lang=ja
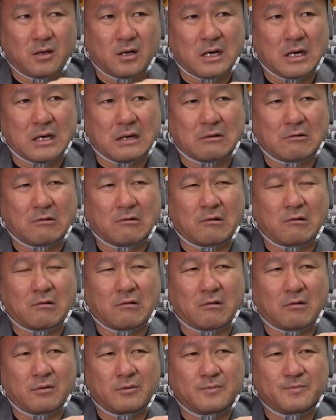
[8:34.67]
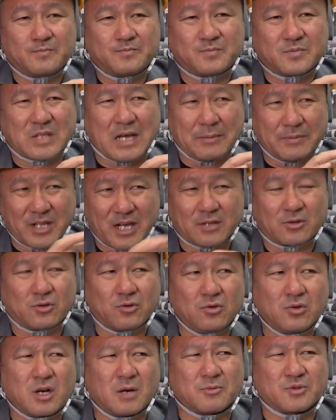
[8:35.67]
あの、ダメだって
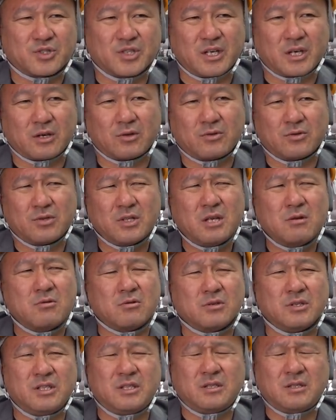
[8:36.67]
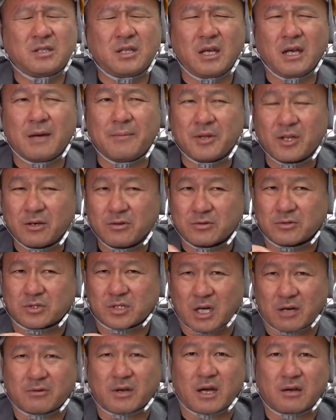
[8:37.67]
言うかもしれんけど、でも行ってやめてくん
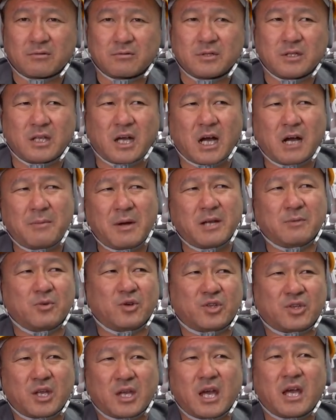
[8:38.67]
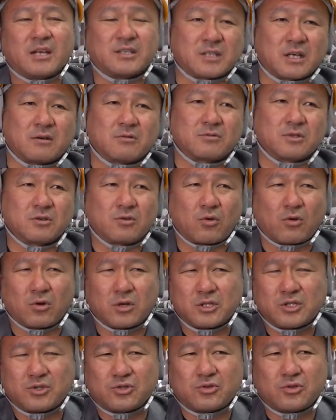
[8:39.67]
ちゃうやん。で、仲間にも行ってきゃいいじゃん。で、他
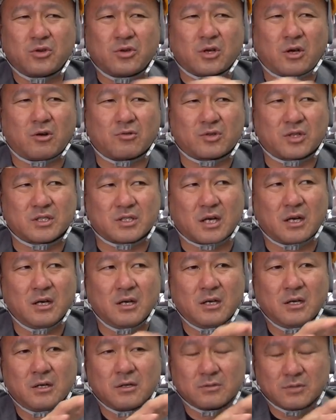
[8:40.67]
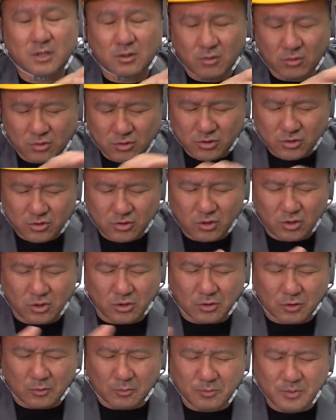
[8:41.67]
に従業員がおってさ、この従業
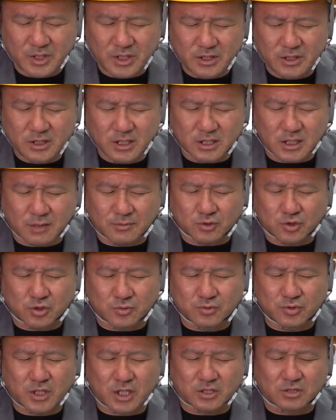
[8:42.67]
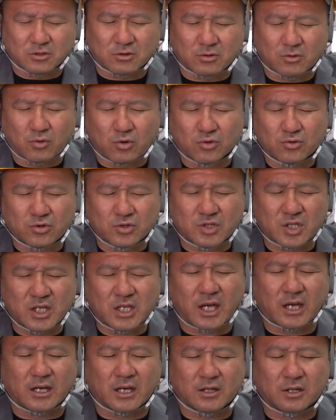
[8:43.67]
員のみんな多分自分たちの今度世
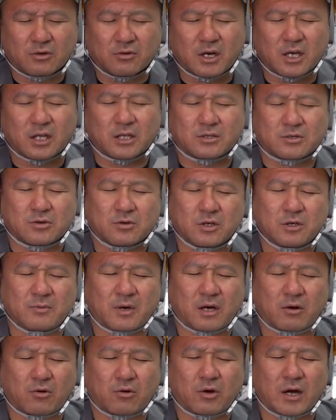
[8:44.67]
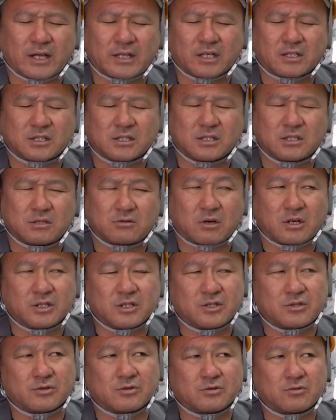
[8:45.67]
代になっていくわけですよ。今、この二十歳とか
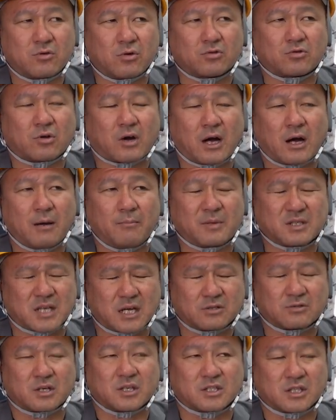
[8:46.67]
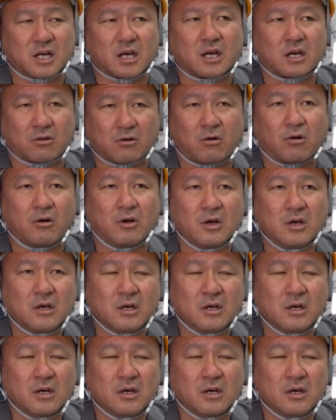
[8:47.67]
25とか、まあ30か知らんけど、